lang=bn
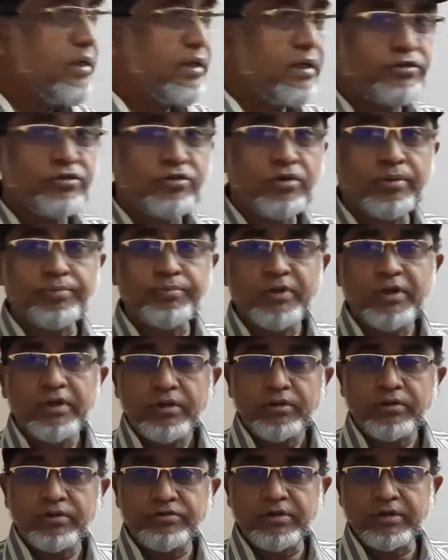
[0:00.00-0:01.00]
এইসব
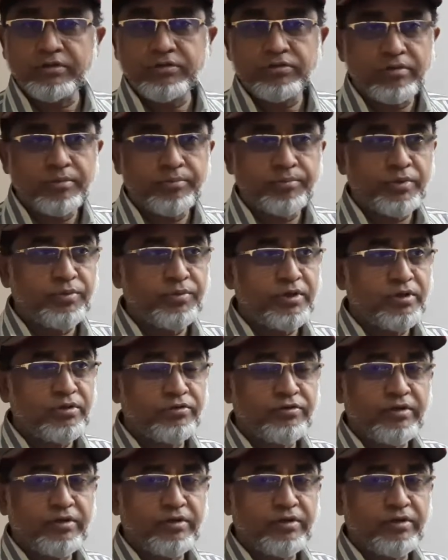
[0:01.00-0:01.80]
ওই যে বিভিন্ন